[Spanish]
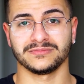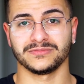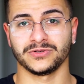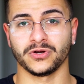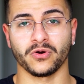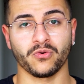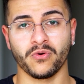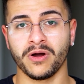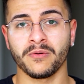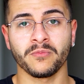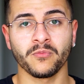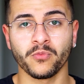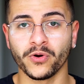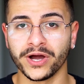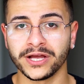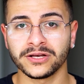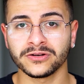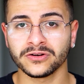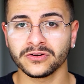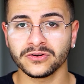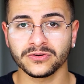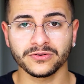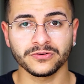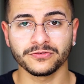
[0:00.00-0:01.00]
lo cuán
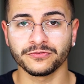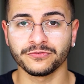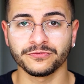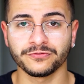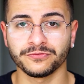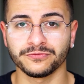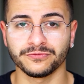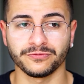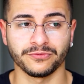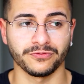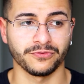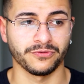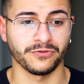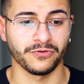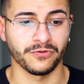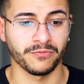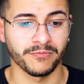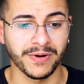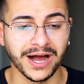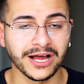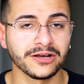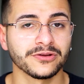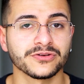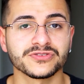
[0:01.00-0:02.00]
bueno o
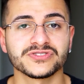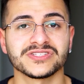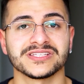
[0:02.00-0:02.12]
malo